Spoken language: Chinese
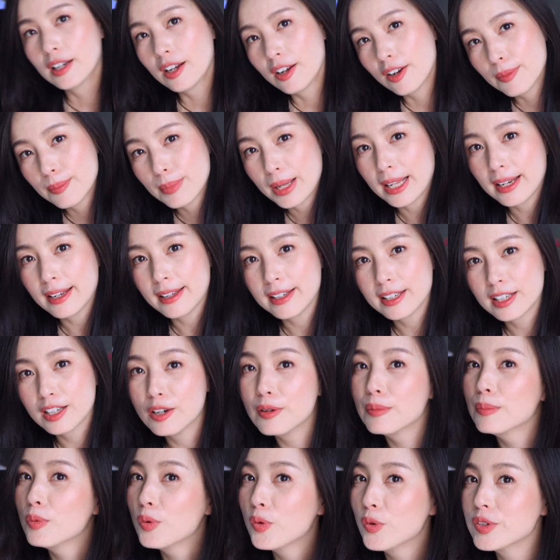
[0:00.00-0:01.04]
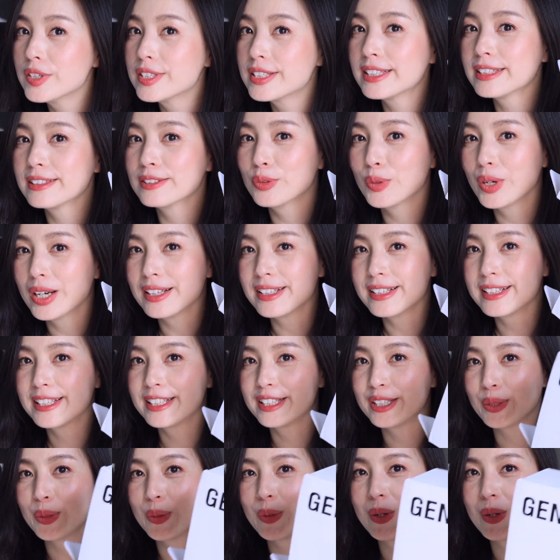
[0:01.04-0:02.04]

然后买了一个墨镜，我很喜